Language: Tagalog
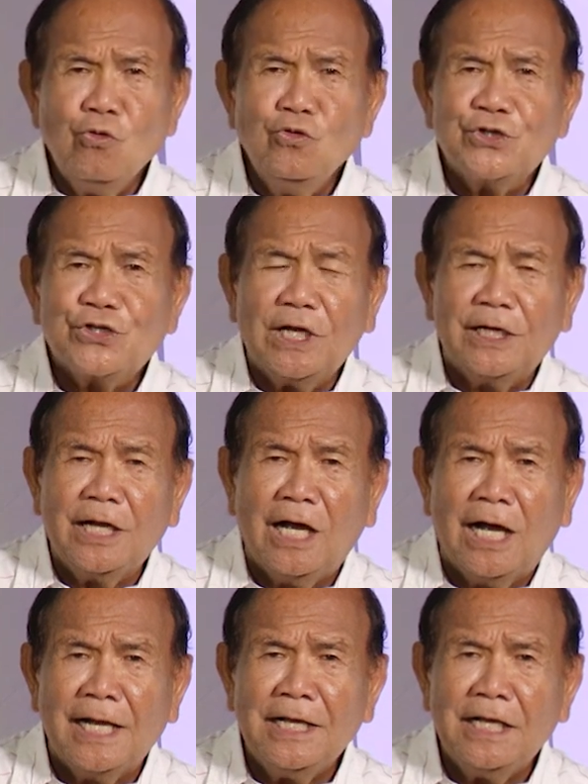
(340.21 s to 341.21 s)
Unsa di
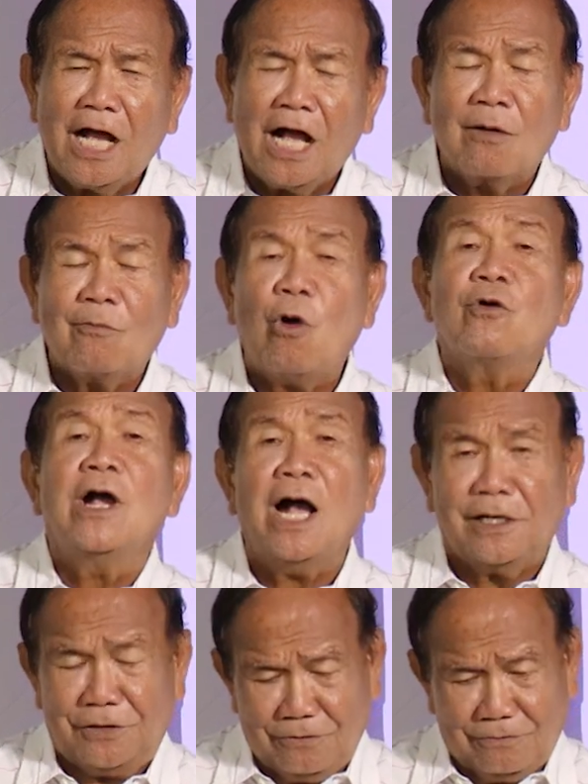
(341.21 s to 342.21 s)
ay ang maong
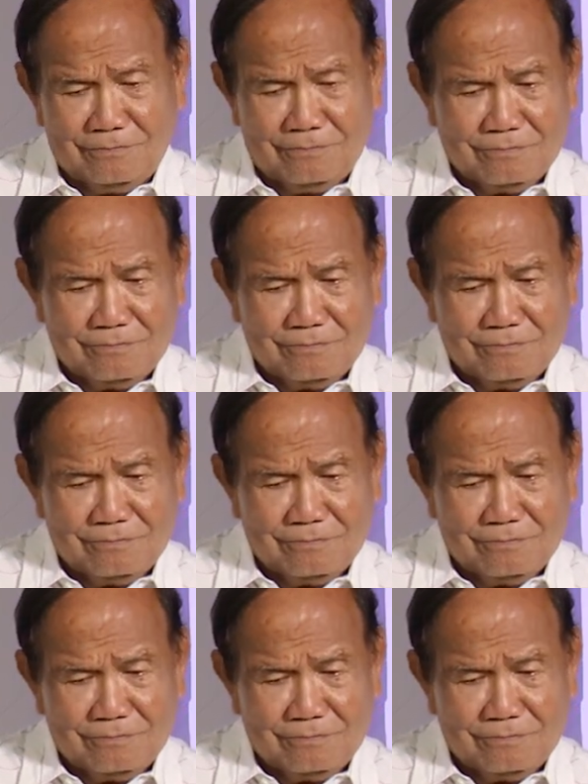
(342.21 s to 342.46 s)
hangyo.